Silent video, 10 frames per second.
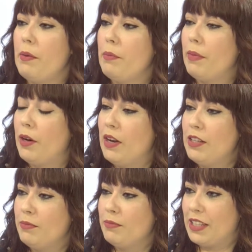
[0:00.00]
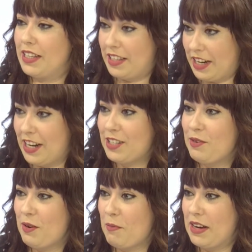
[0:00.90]
Manuel, te estrenas
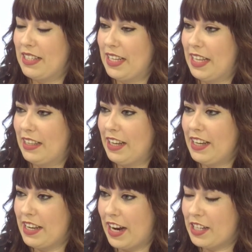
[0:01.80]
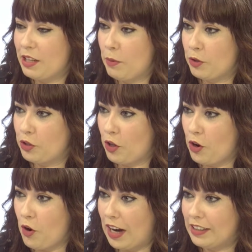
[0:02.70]
como presidente y ya casi por todo
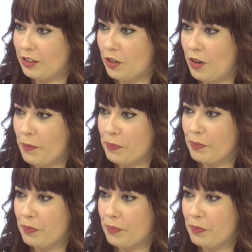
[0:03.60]
lo alto,